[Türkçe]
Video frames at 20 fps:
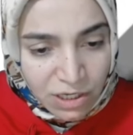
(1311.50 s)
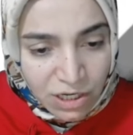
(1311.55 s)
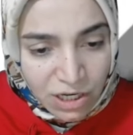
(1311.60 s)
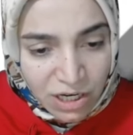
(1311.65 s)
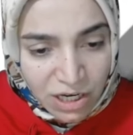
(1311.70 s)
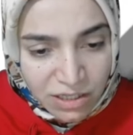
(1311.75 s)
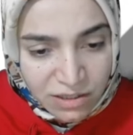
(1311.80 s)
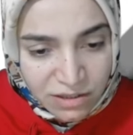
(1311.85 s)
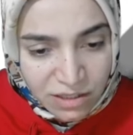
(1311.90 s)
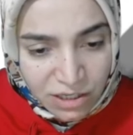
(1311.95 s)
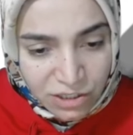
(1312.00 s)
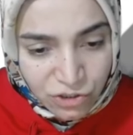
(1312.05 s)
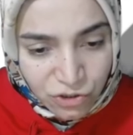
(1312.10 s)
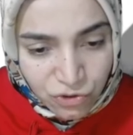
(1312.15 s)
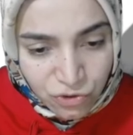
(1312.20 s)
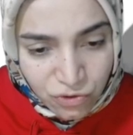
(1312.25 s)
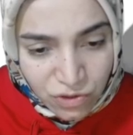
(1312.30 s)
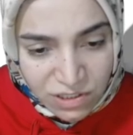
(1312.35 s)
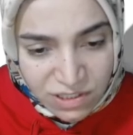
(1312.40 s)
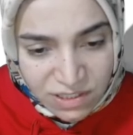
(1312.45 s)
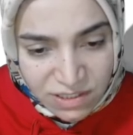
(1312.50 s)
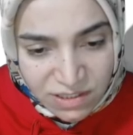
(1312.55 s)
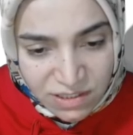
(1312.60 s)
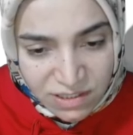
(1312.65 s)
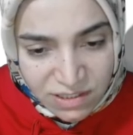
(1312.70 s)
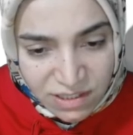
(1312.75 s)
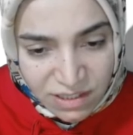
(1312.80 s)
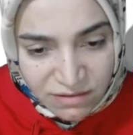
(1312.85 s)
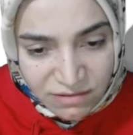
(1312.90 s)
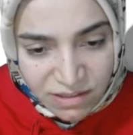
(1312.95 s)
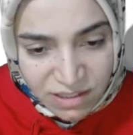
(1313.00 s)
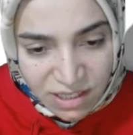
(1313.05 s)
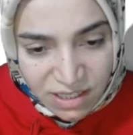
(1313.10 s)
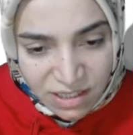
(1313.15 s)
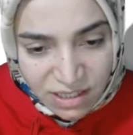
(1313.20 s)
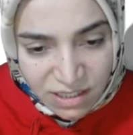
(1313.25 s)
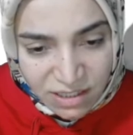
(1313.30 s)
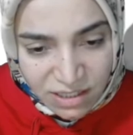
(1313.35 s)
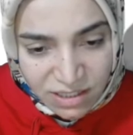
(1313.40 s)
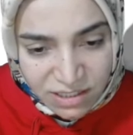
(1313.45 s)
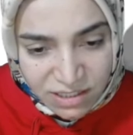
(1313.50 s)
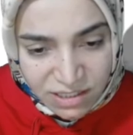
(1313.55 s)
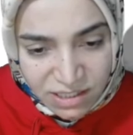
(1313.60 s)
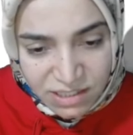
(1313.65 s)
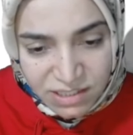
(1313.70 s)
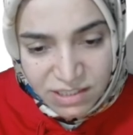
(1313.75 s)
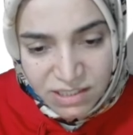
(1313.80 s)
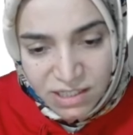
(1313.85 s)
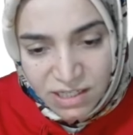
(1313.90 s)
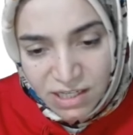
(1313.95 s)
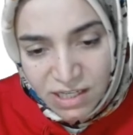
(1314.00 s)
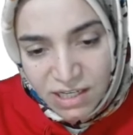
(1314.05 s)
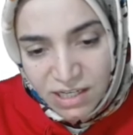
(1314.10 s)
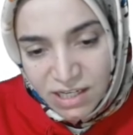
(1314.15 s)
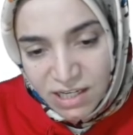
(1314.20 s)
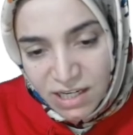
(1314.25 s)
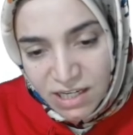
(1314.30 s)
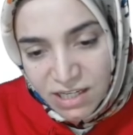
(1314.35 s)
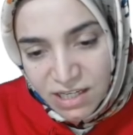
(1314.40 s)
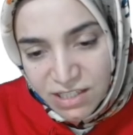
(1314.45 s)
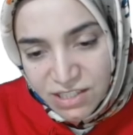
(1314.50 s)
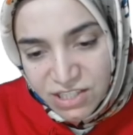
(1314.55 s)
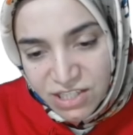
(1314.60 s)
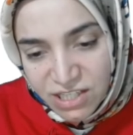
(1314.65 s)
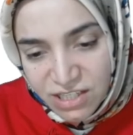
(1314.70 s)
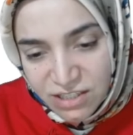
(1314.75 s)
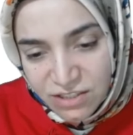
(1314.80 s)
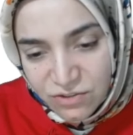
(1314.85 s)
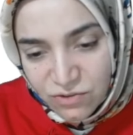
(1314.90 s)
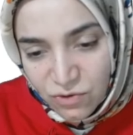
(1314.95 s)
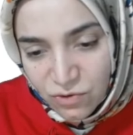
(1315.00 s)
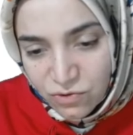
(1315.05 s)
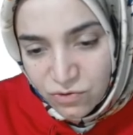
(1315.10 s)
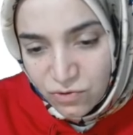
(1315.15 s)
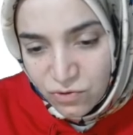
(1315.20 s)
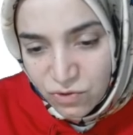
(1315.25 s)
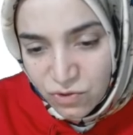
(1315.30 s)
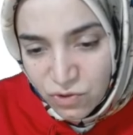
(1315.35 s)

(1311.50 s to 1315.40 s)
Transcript: Hatta şurası da sevgili arkadaşlar karaciğeriniz olsun.